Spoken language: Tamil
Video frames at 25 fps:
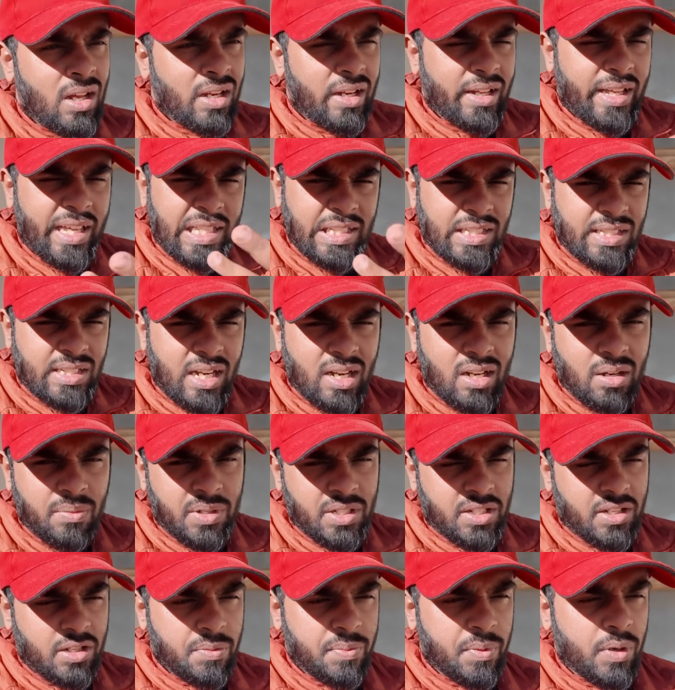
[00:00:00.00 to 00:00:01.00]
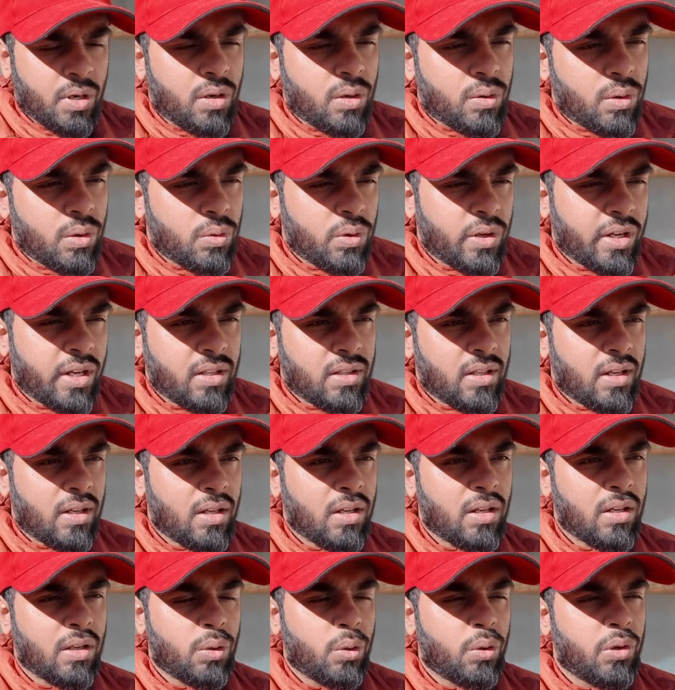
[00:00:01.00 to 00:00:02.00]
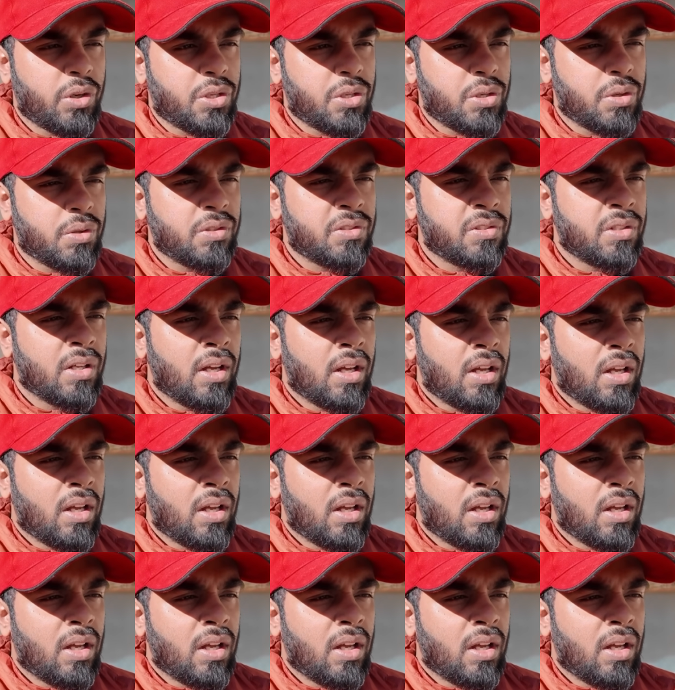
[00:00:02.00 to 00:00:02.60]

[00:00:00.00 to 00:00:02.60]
நீங்கள் இன்ஸ்டாவில் மெசேஜ் பண்ணால் கூட ஓகே தான் நோ இஷ்யூஸ்